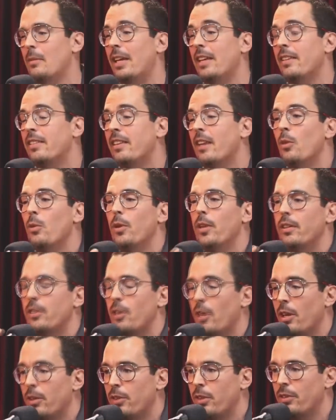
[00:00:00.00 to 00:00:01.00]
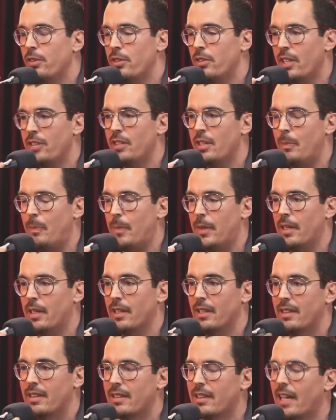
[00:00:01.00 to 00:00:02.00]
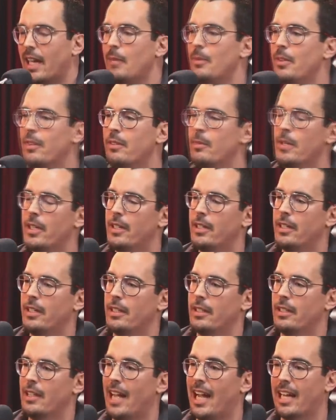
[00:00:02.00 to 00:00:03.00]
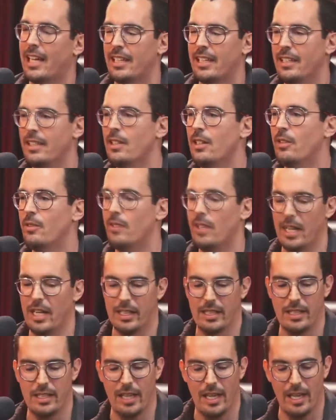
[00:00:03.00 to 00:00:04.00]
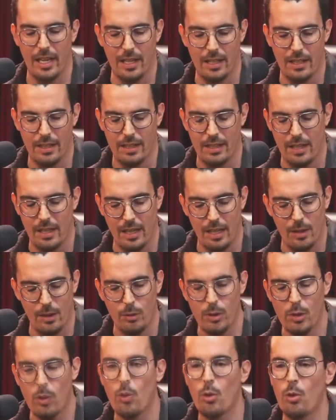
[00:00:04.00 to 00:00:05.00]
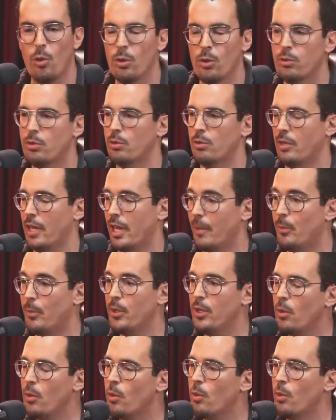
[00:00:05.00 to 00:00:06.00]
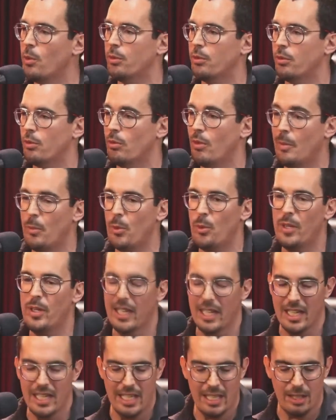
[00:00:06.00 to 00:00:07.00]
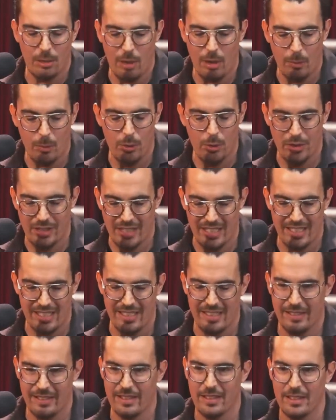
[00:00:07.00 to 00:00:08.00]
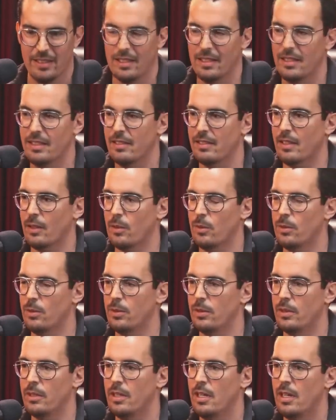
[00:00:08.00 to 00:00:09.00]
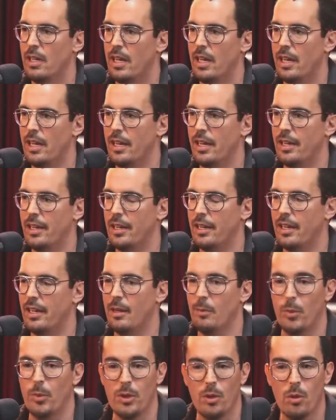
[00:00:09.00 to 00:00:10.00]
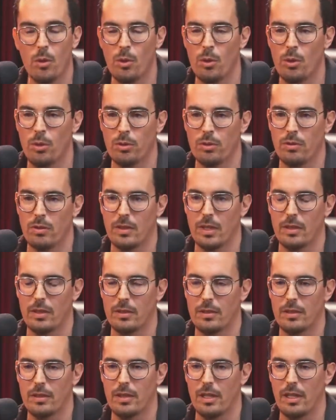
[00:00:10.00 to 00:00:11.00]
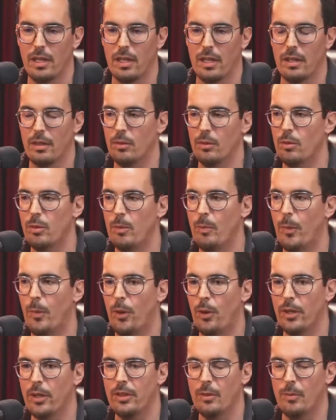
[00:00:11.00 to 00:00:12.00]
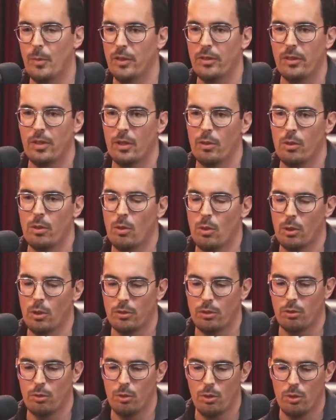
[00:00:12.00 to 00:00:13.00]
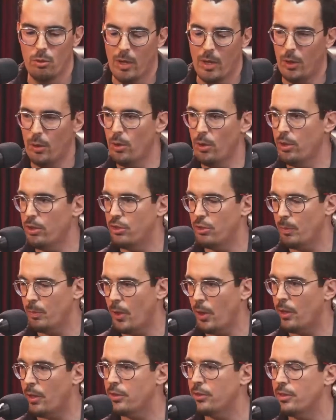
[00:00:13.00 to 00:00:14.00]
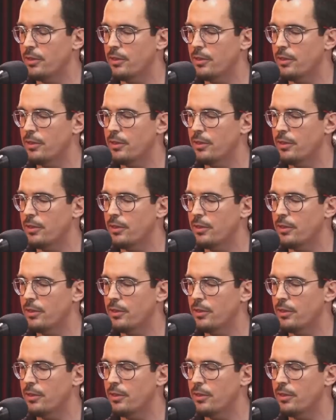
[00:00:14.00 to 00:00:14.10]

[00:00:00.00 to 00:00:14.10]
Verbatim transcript: Esse é, o, esse é o raciocínio da GP. Time is money. Aqui não, velho. Aqui é, é o encontro, é por encontro, não é por grana, não é por transa, sacou? é, é por encontro, velho. É, não importa, pode ser que o encontro dure uma noite? Pode.